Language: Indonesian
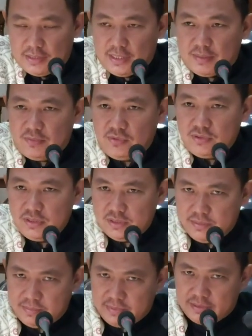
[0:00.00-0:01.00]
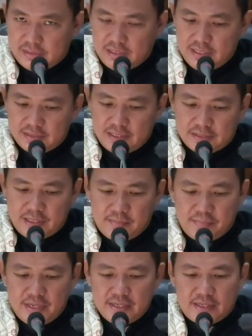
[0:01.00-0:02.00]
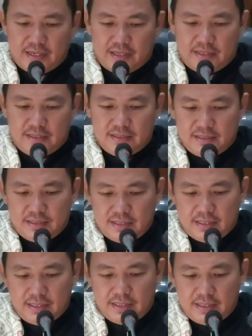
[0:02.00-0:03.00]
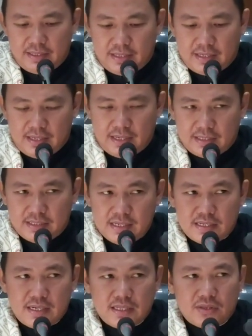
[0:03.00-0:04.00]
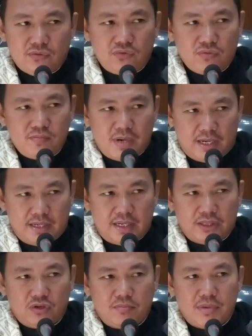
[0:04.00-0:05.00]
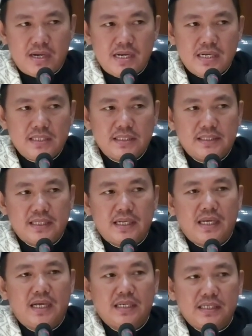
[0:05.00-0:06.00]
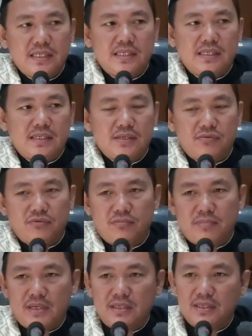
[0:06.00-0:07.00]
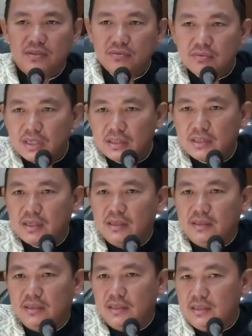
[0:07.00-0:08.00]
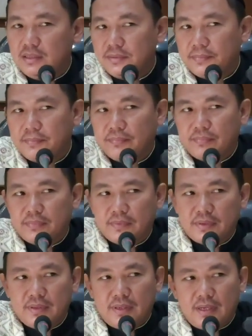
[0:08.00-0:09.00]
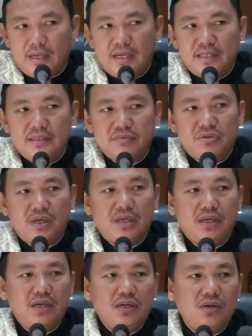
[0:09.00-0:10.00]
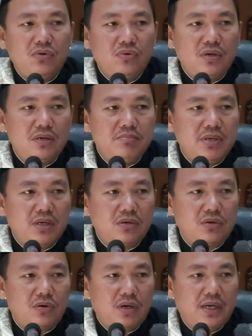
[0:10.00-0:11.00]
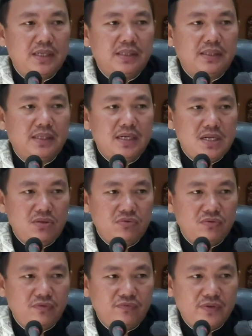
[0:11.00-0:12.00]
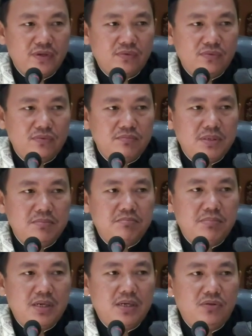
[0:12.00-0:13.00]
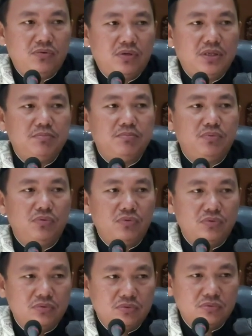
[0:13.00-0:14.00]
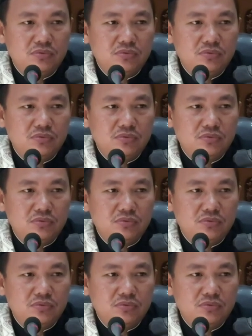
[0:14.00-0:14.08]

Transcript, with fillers: Namun sering saya sampaikan hakikat kurban atau makna secara hakiki kurban itu kata Allah lan tanalul birra hatta tunfiqu mimma tuhibbun